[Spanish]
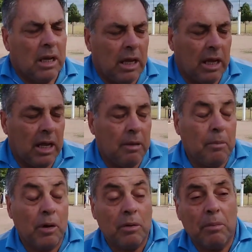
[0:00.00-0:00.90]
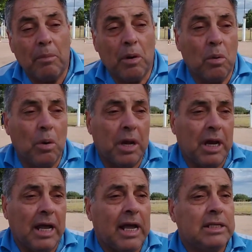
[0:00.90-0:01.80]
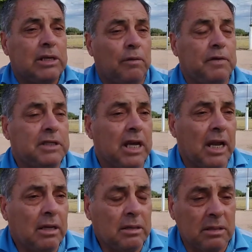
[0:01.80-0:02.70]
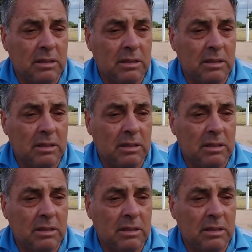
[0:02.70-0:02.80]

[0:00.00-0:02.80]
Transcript: Eh, bueno, vamos a jugar en la cancha oficial